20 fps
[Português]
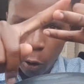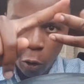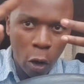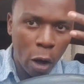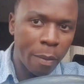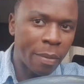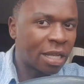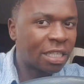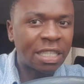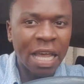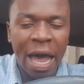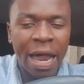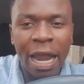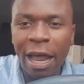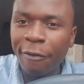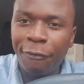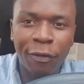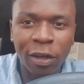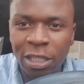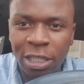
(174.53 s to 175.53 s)
começar
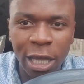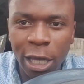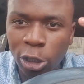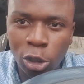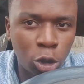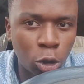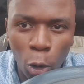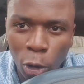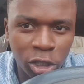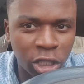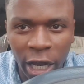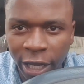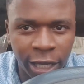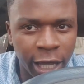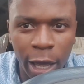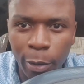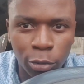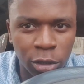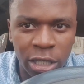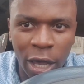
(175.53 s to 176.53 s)
a fazer shows
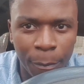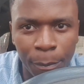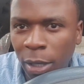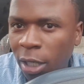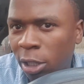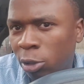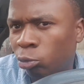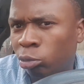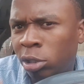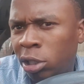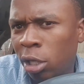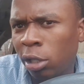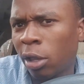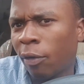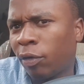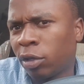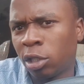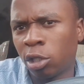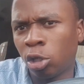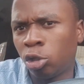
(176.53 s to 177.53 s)
aqui em Moçambique, não sei,
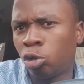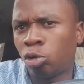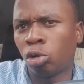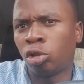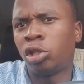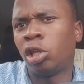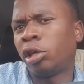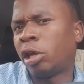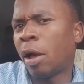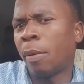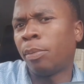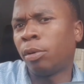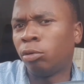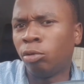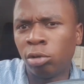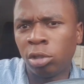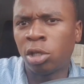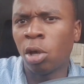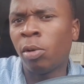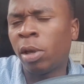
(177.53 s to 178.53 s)
está fazer shows de quebra,
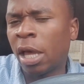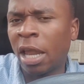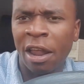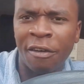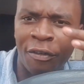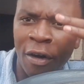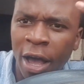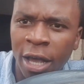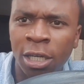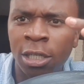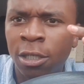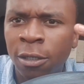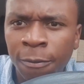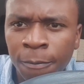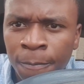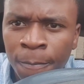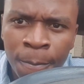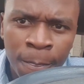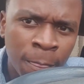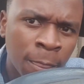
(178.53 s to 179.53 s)
não sei o que ela faz.
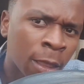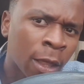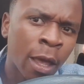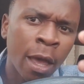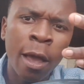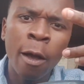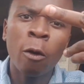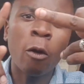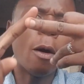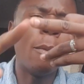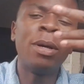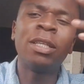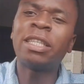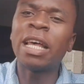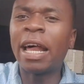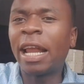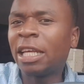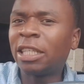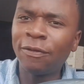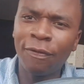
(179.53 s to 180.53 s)

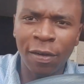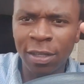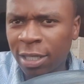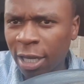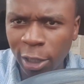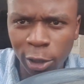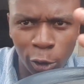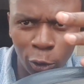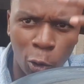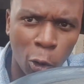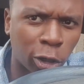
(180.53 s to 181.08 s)
começar a se fazer de